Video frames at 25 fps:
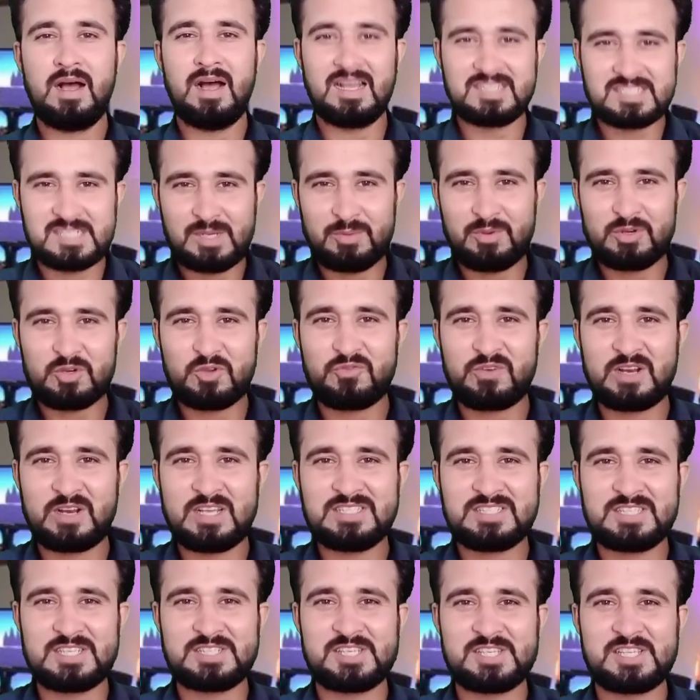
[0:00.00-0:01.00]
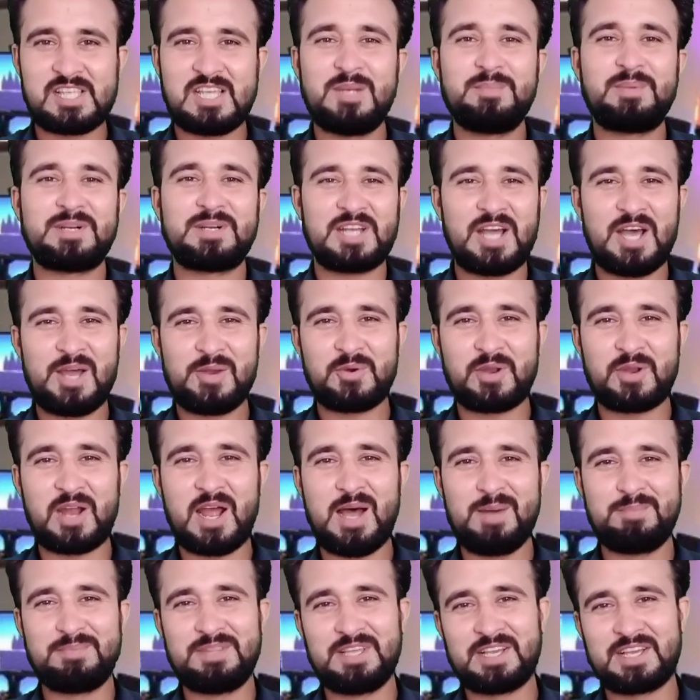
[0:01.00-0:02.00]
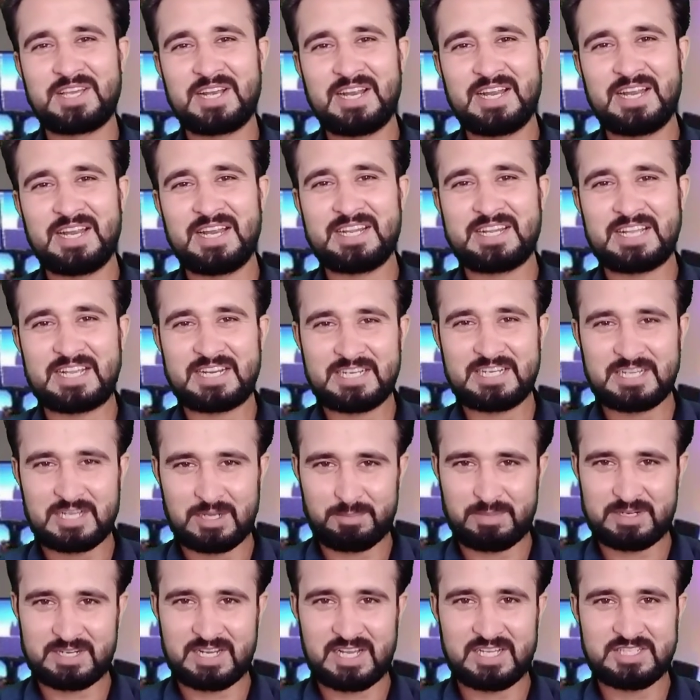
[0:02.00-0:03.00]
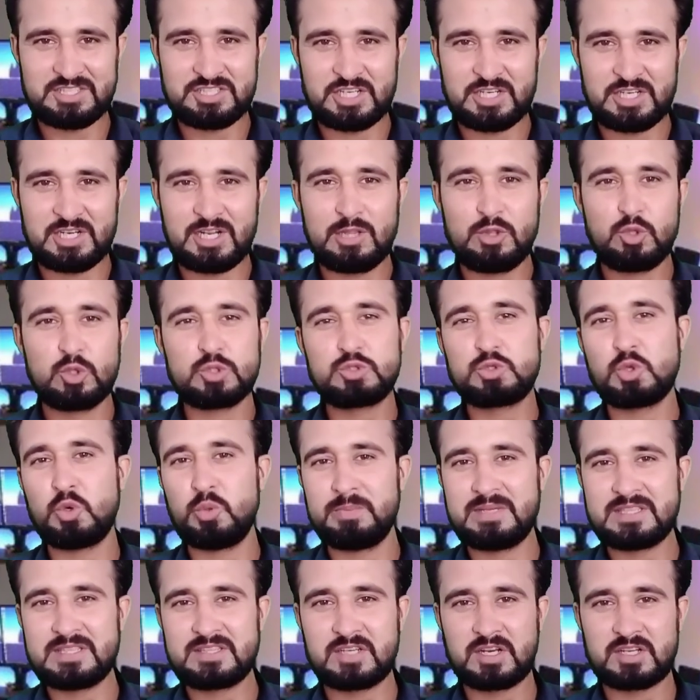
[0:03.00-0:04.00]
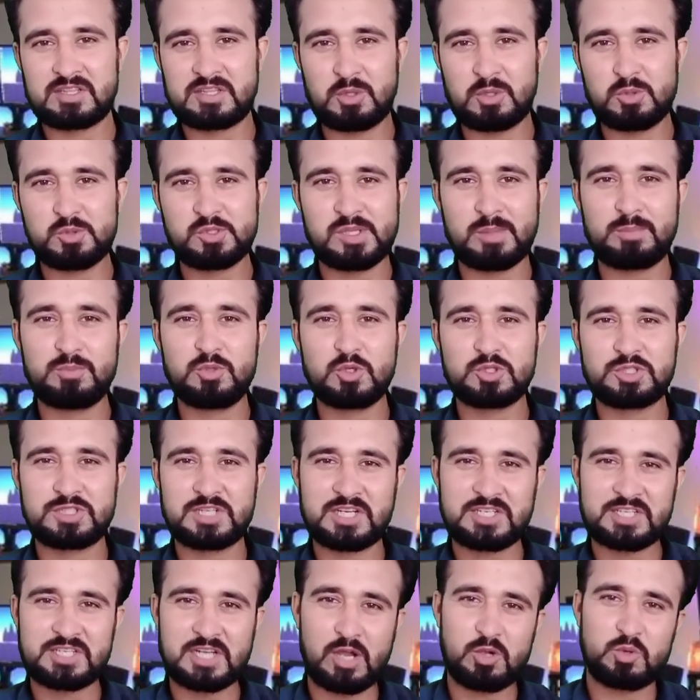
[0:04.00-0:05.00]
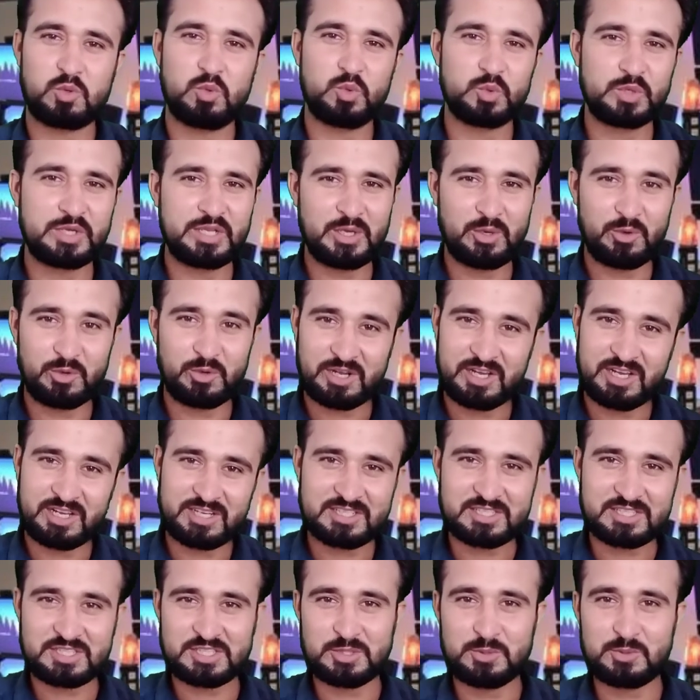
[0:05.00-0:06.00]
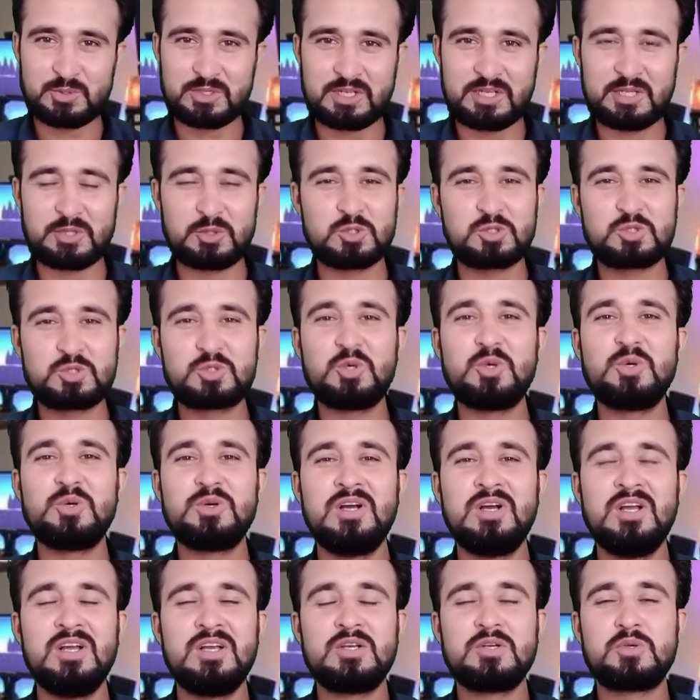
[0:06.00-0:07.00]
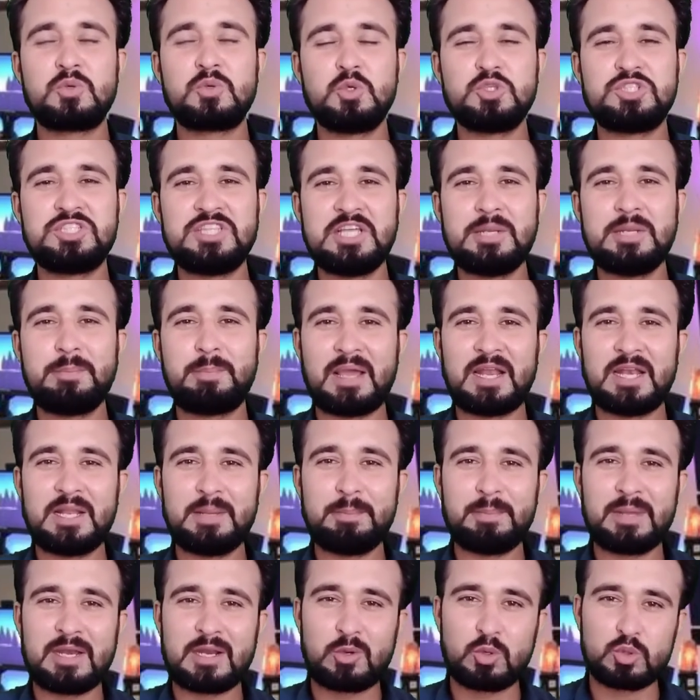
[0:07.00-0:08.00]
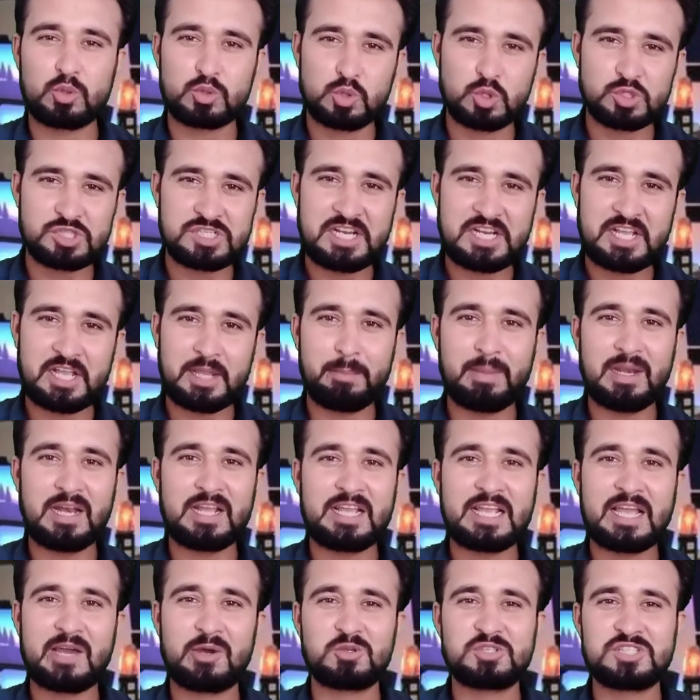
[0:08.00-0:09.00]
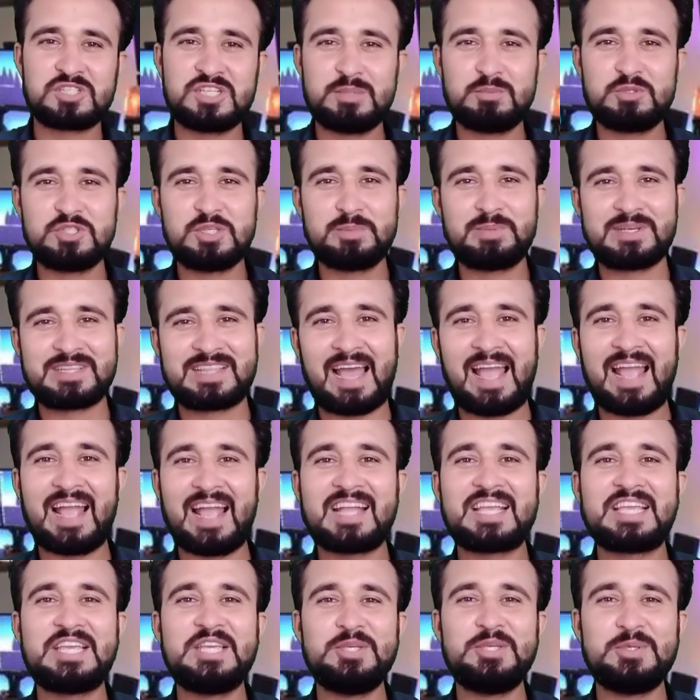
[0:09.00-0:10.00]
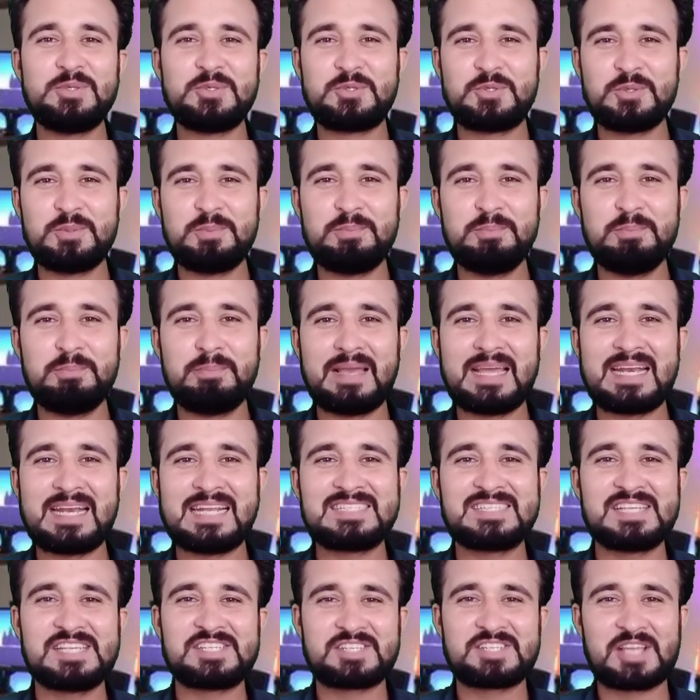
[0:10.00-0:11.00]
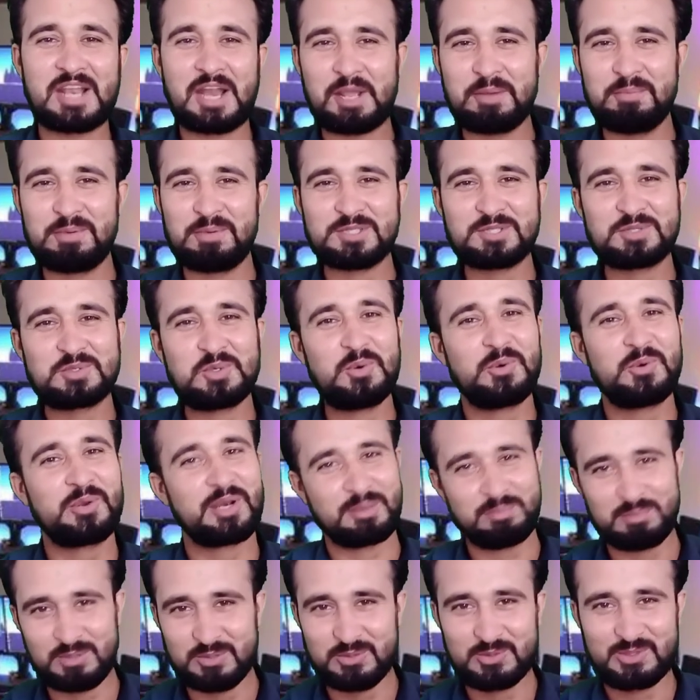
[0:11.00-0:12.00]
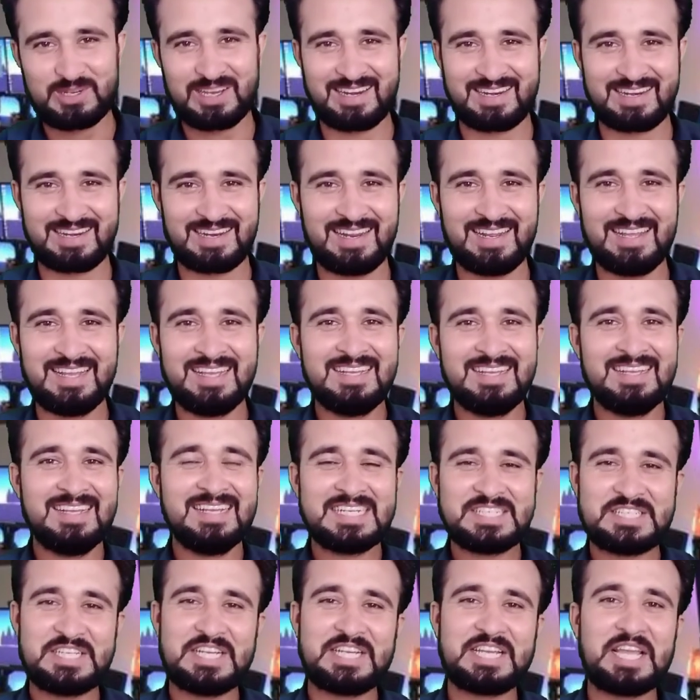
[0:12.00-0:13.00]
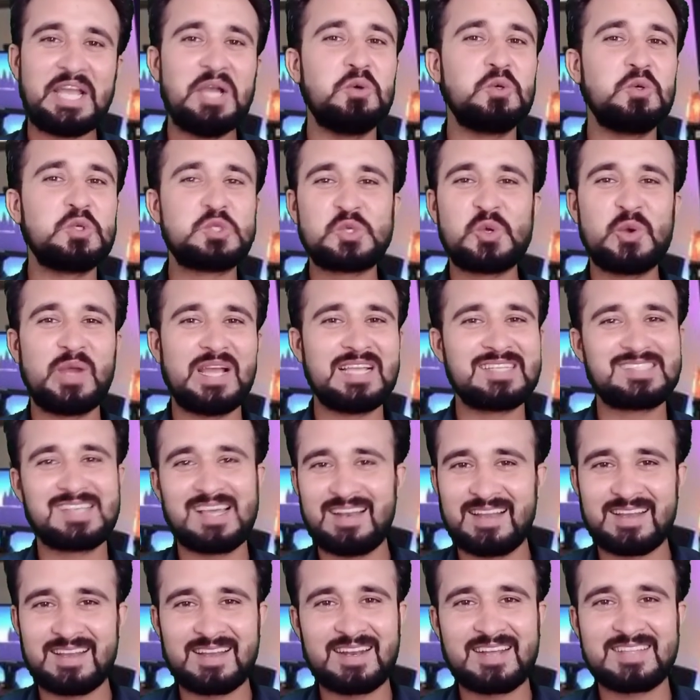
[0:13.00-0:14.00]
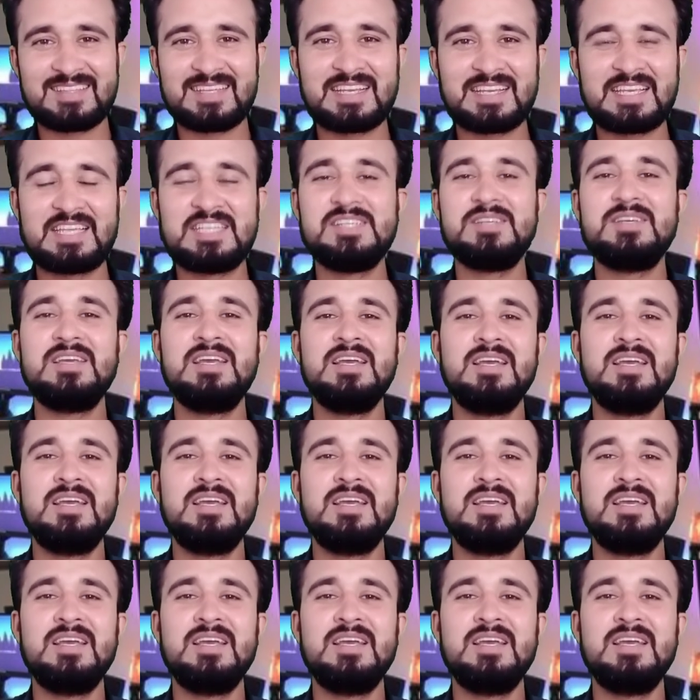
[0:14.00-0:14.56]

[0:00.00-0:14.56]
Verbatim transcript: असल फ्रेंड्स दिस इज़ अल पठान और आप देख रहे हैं टेक्निकल पठान चैनल दोस्तों उम्मीद करता हूँ सब दोस्त ठीक ठाक होंगे और खैरियत से होंगे दोस्तों कुछ दिन पहले मेरे को दोस्त ने ईमेल किया और उसने मुझे बताया कि यूट्यूब मेरे सब्सक्राइबर्स को रिव्यू कर रहा है ठीक है उसको ऐसा लग रहा था कि